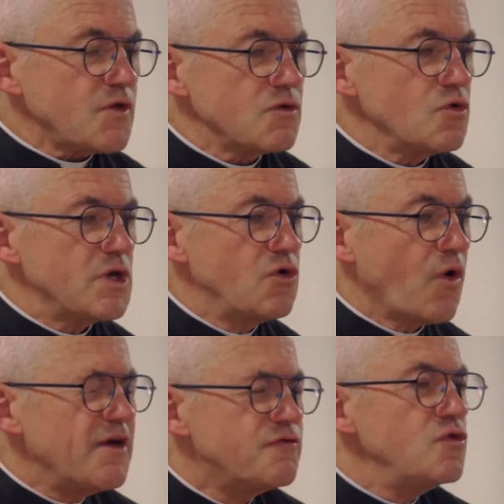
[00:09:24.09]
Donc il
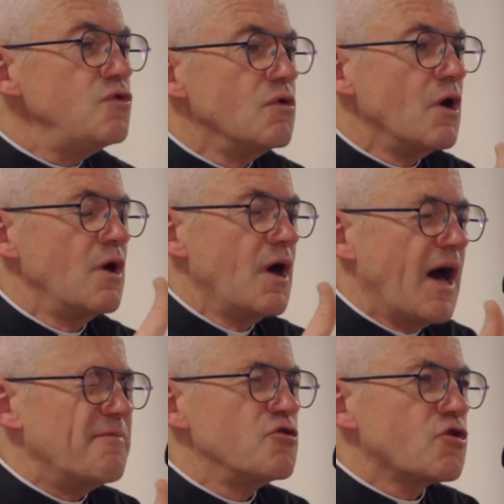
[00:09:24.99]
aurait vu
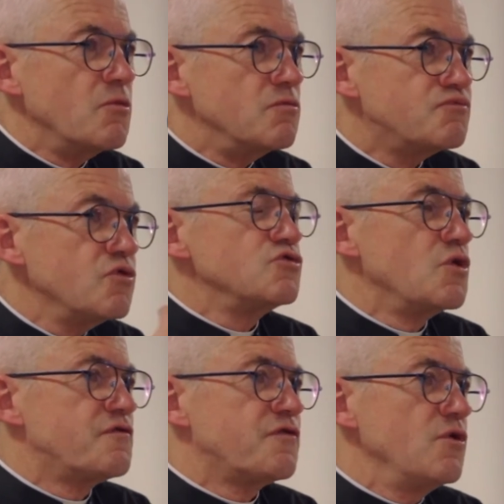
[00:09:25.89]
un peu comme une boule
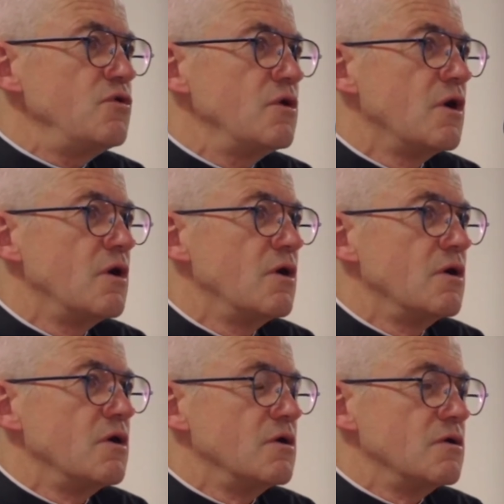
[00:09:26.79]
de feu
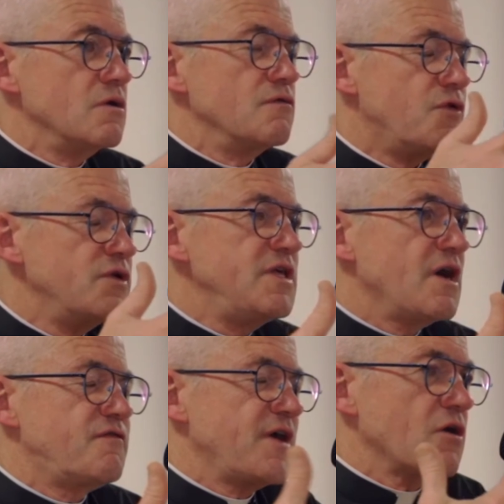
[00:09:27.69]
euh,
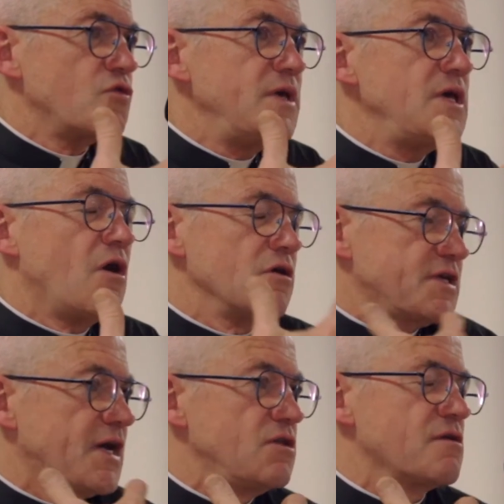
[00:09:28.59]
venir vers lui,
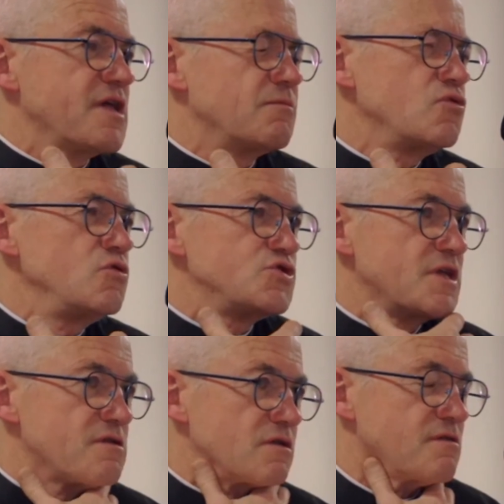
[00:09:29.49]
entrer dans sa bouche,
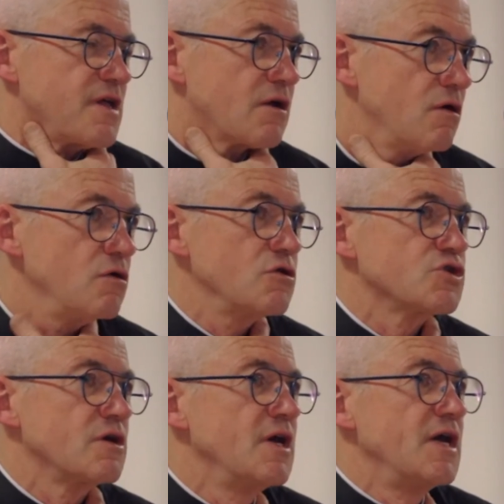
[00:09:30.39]
descendre dans sa
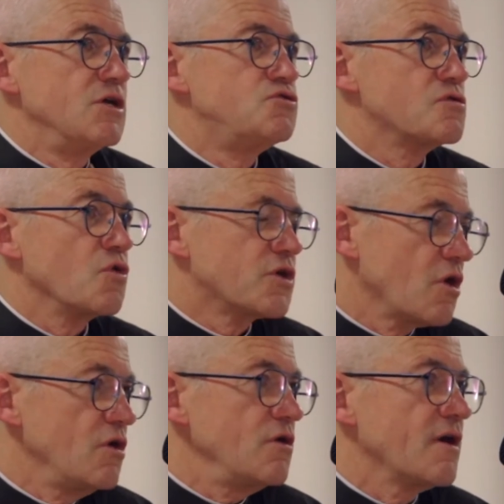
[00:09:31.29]
gorge et jusqu'au
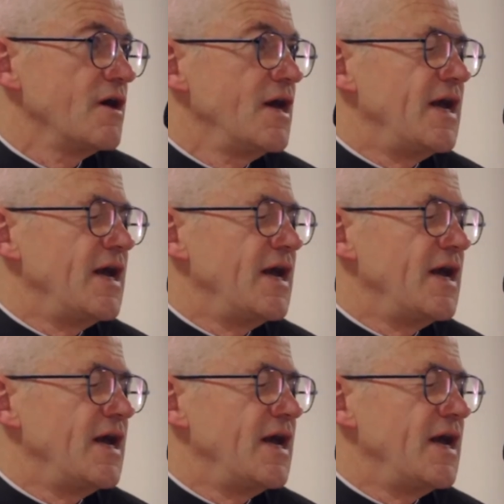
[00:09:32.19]
cœur,